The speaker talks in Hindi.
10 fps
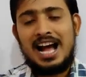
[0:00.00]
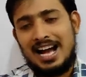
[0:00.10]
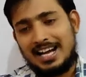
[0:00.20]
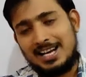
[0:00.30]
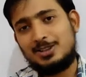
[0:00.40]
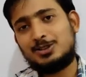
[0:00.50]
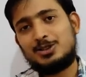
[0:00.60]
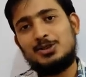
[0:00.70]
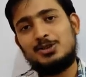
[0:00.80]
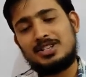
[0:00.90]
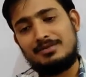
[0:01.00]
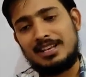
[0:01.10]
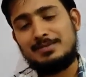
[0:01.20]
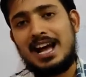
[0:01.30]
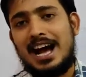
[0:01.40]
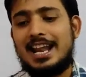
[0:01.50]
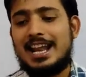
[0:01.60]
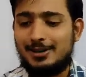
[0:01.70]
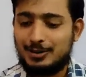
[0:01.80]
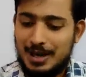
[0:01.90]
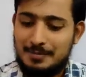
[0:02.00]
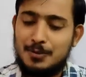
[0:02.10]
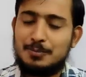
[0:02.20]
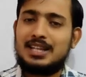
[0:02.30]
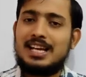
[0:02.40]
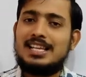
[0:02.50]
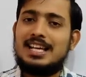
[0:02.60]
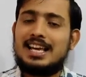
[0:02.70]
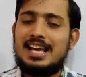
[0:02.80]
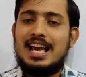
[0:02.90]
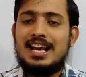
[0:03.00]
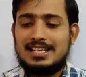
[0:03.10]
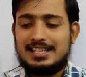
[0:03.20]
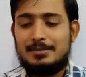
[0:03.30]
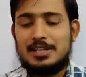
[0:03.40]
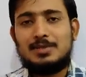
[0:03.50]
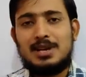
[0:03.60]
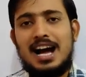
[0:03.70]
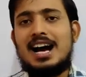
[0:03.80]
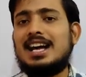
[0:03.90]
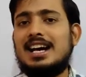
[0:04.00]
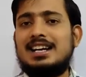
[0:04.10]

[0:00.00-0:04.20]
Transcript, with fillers: अगर दोस्तों समझ में आ रहा हो तो आप लोग बताइए कि समझ में आ रहा